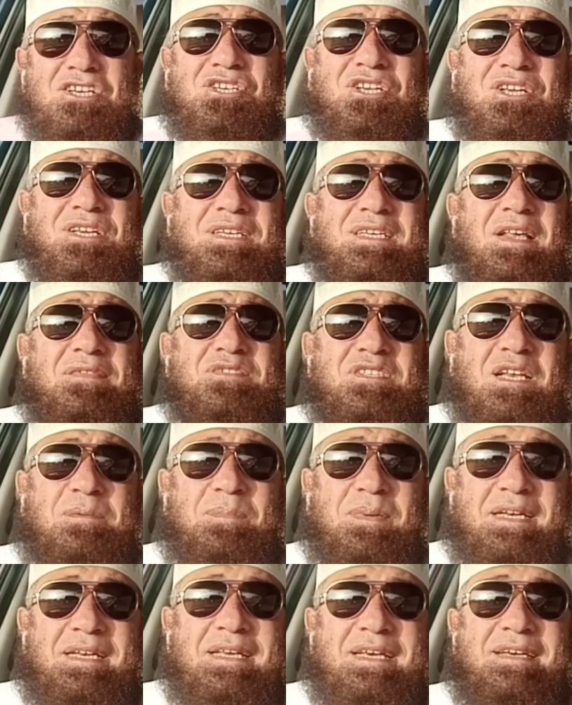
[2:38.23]
اشغل
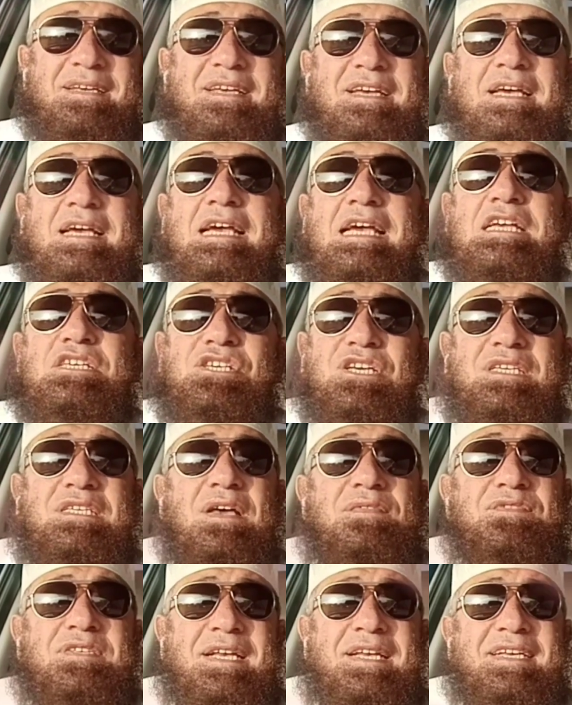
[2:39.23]
نفسك بالله
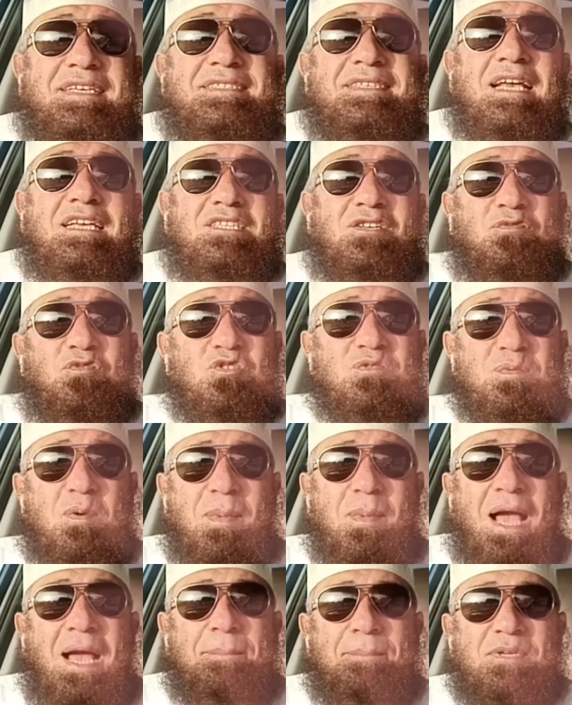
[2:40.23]
اشغل نفسك ازاي تفوز
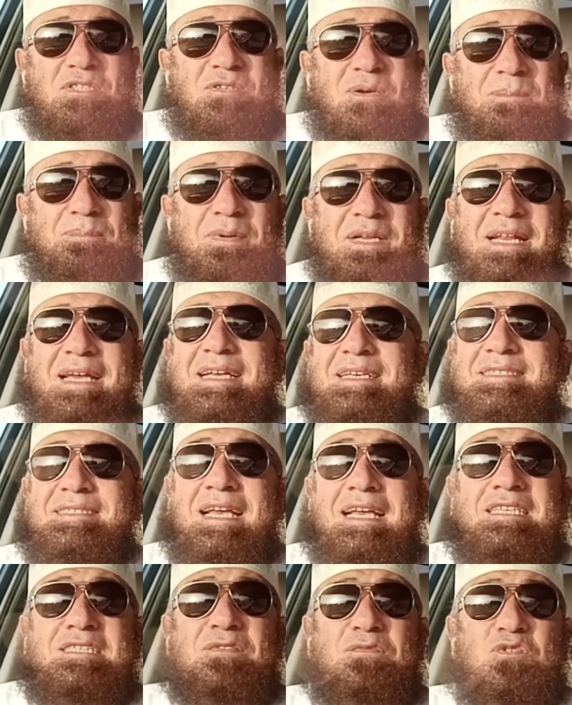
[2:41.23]
بمحبه ربنا
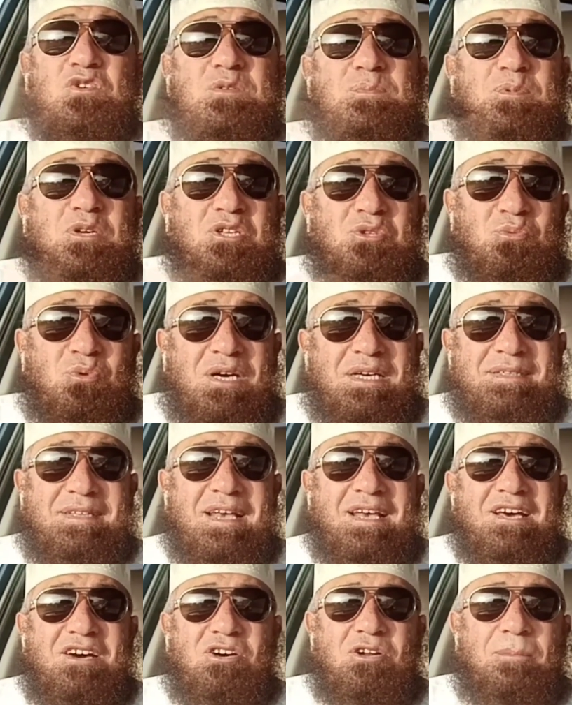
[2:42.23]
ازاي تفوز
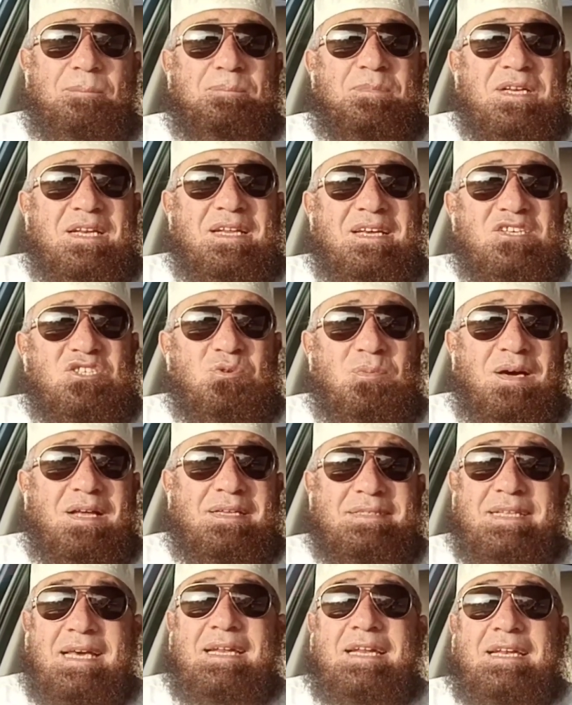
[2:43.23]
برضوان ربنا
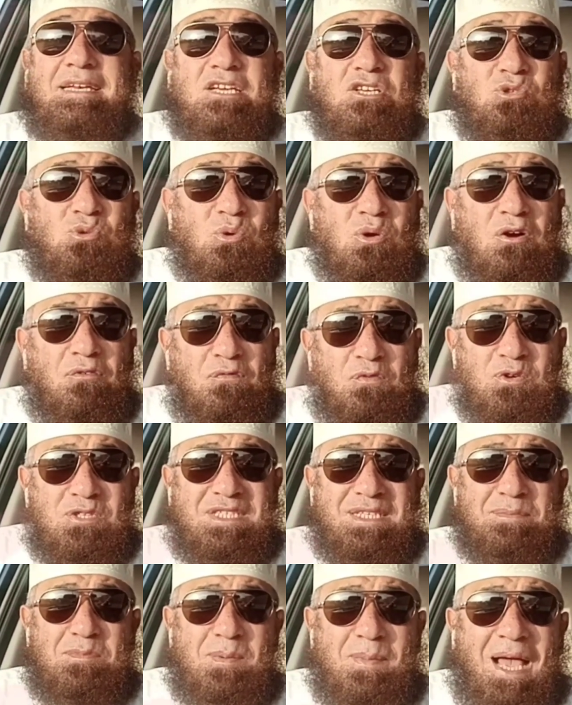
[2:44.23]
سبحانه وتعالى لانه لو
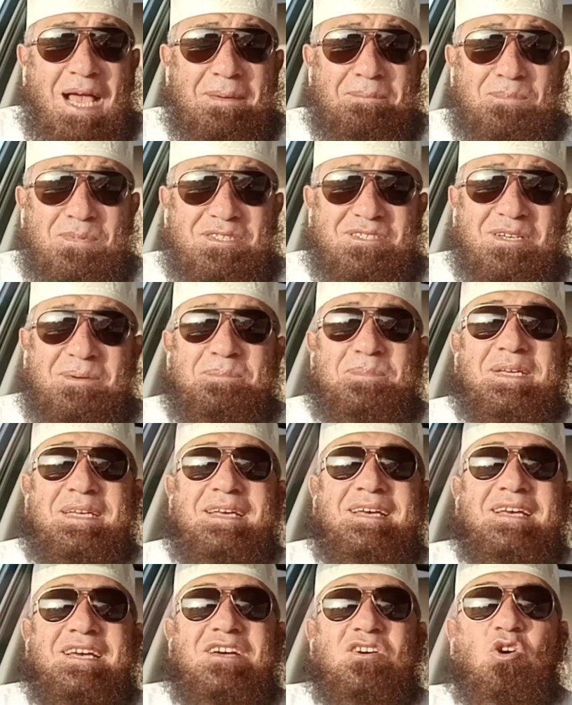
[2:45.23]
فزت بمحبه
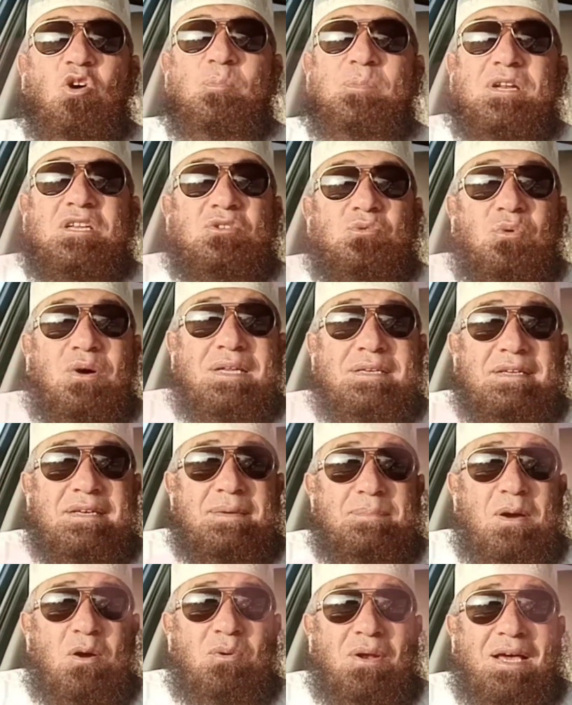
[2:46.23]
ربنا وبرضوان
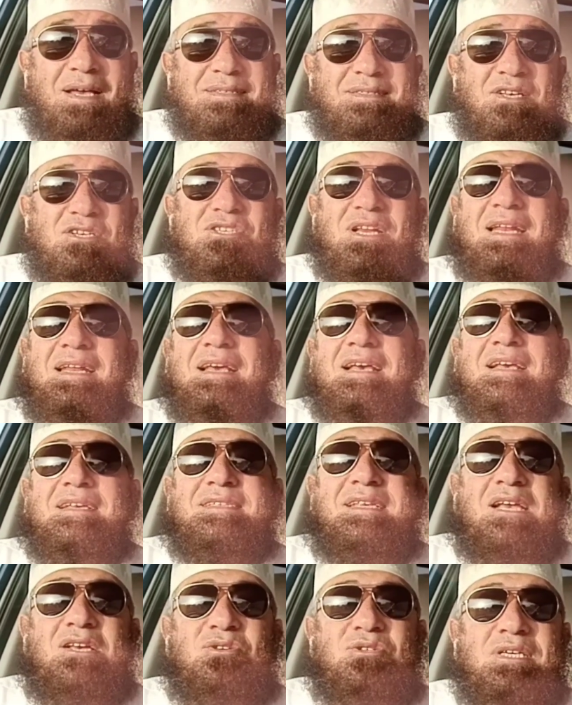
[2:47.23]
المولى عز وجل
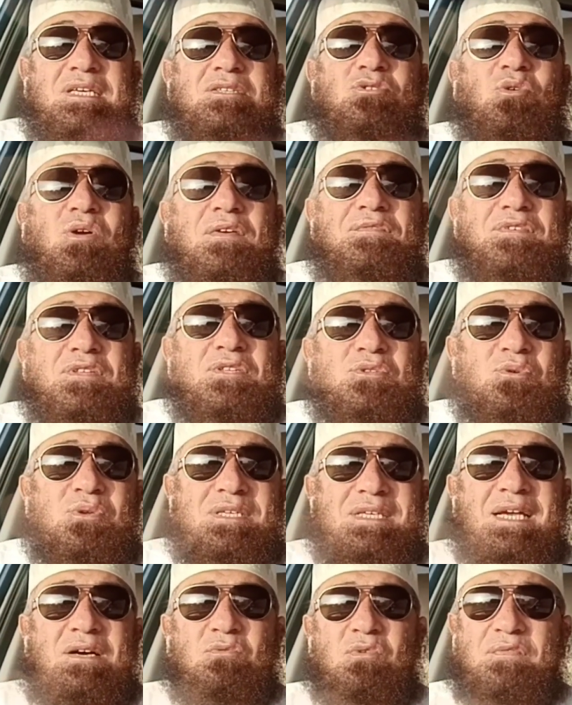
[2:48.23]
سيسعدك في
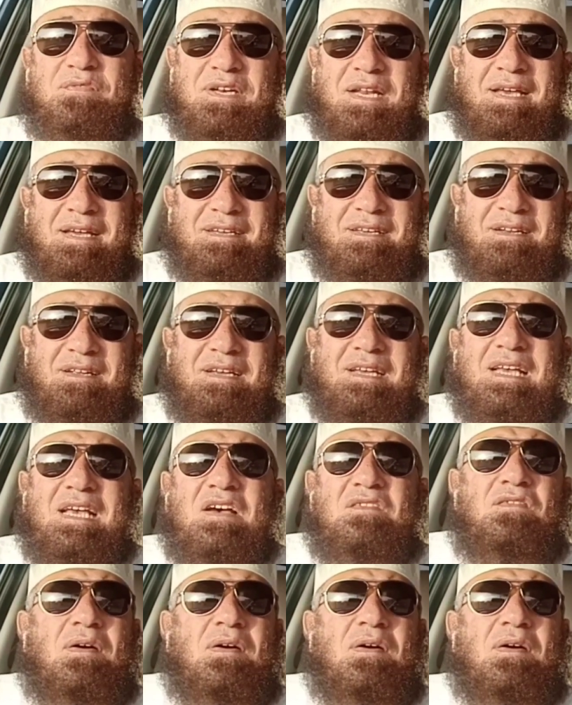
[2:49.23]
الدنيا وفي الاخره